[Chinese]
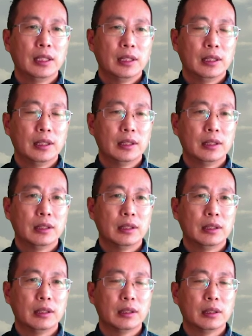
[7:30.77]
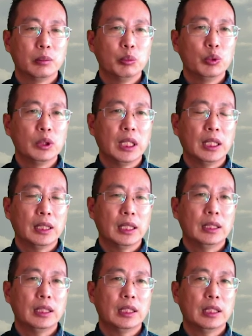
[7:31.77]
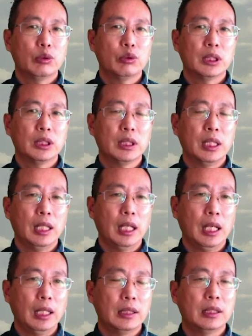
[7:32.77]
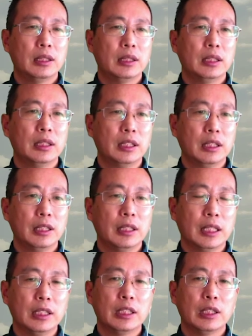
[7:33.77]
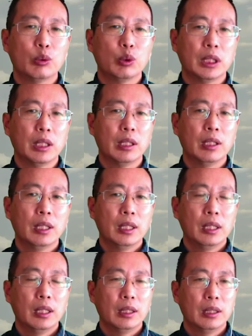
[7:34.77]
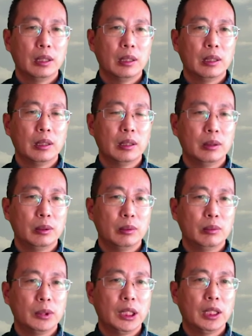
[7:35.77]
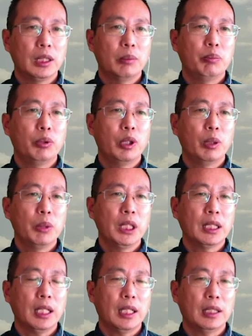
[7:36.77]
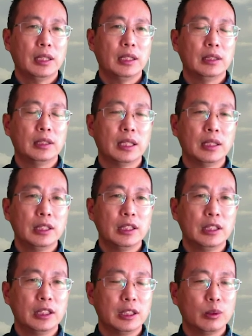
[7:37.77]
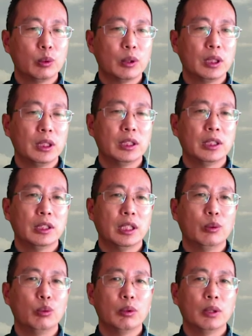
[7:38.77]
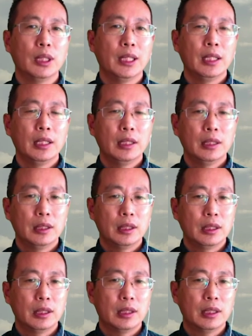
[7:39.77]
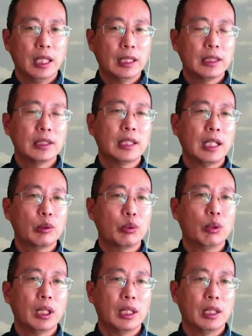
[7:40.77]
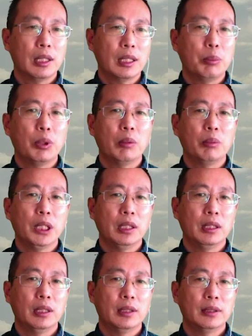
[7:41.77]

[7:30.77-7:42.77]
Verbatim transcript: 呃，目前呢应该说是呢还是一个积累人气的过程，呃。这个破灭呢，得人气集中到一定的程度，这个来的人太多了啊，才破灭啊。